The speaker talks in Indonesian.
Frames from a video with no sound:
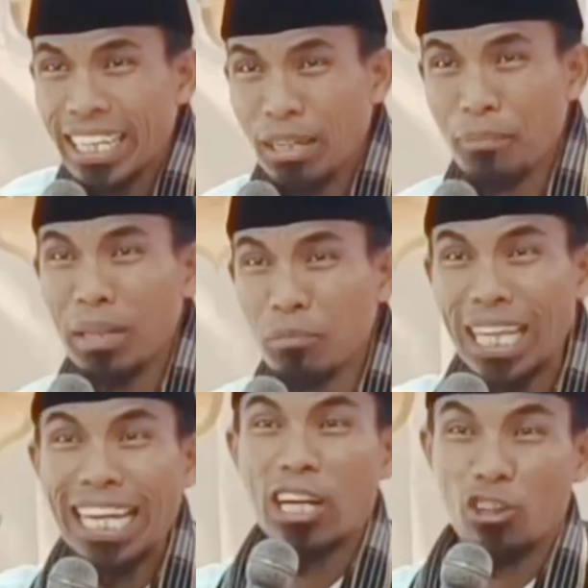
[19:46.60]
sampean
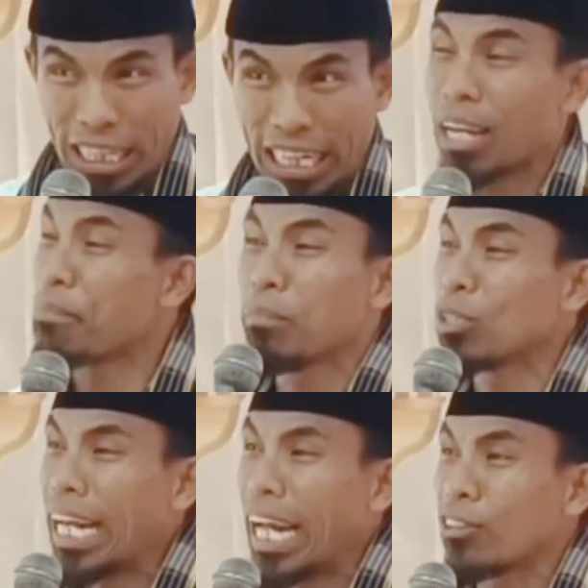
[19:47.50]
muntar ke dokter sambian
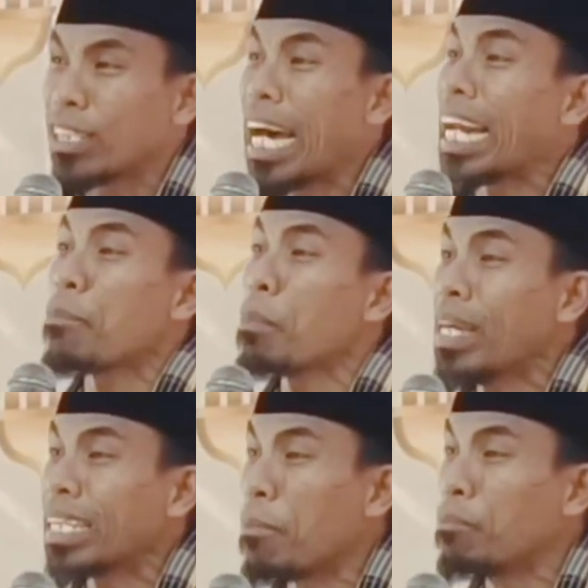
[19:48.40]
muntar ke dokter arah apa
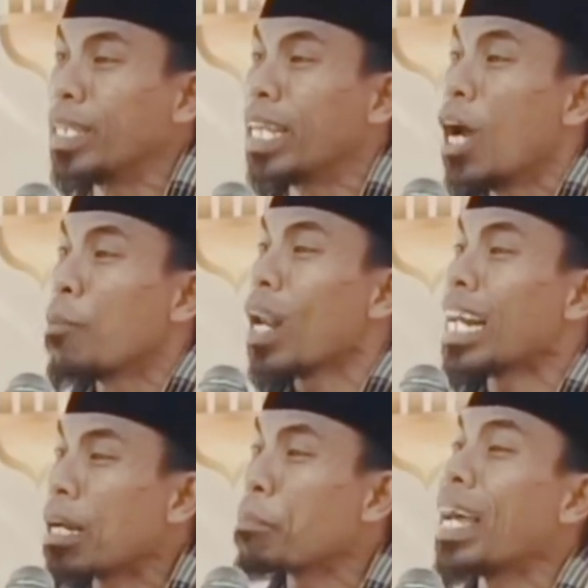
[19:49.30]
mi tambah
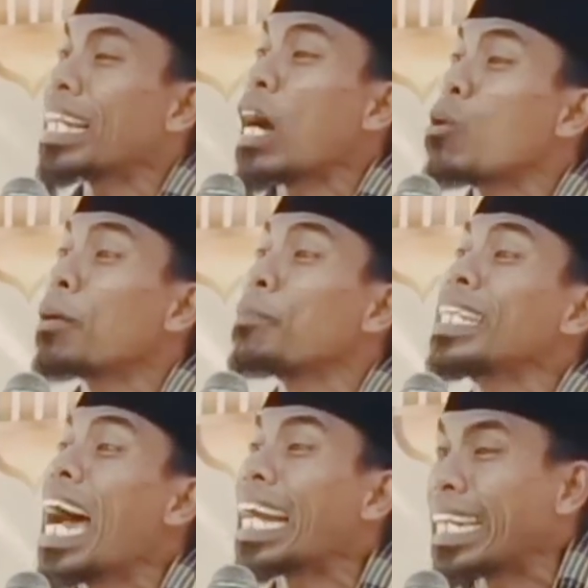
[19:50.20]
pulang sampean tahu ke
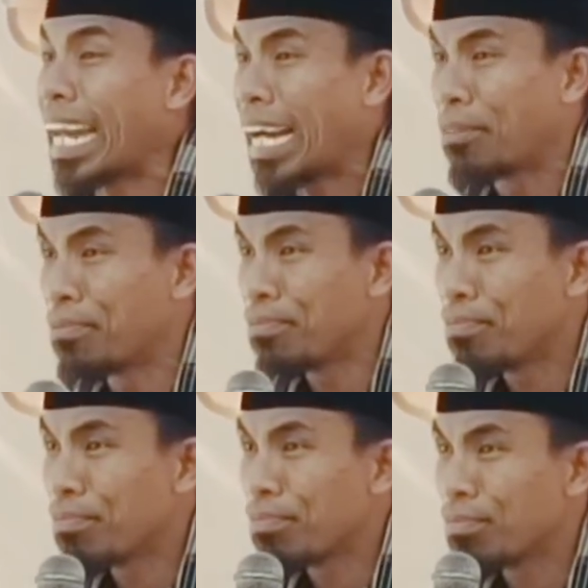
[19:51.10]
penyakit tak
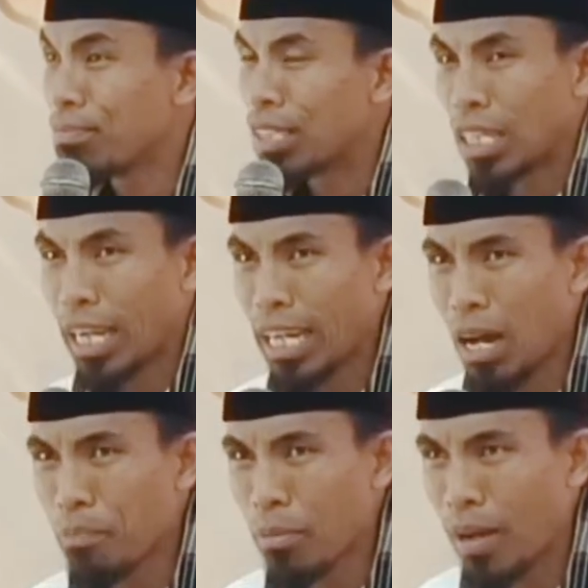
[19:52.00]
sakit
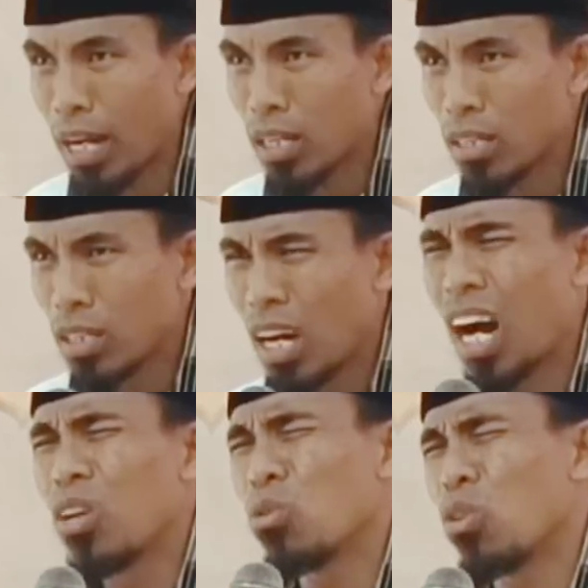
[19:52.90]
napa pak
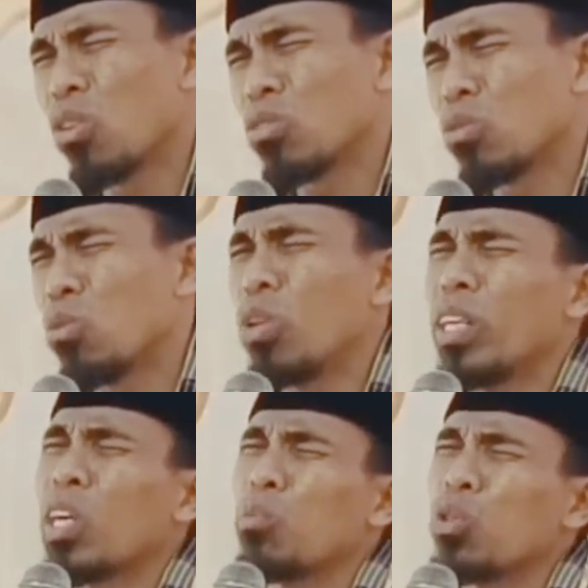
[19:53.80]
anu dok
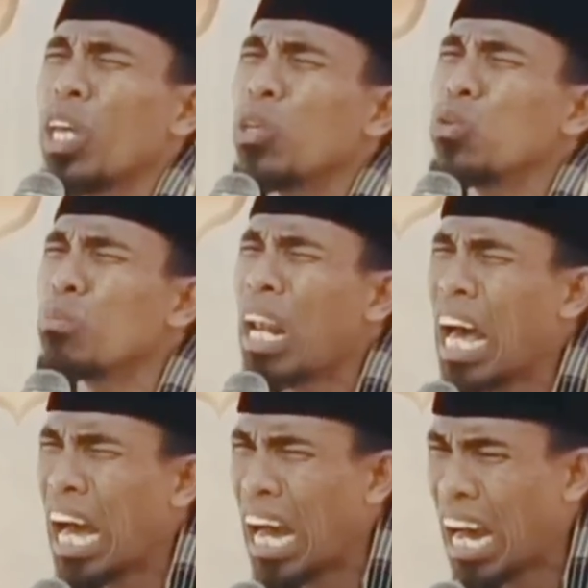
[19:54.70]
kulen ke muntedung
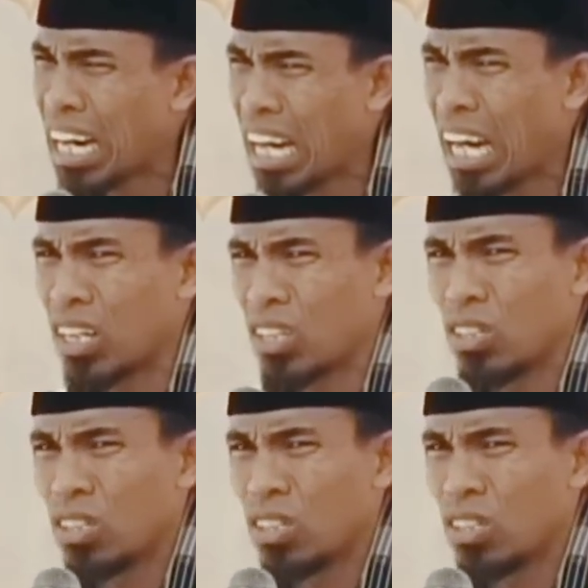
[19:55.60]
melarat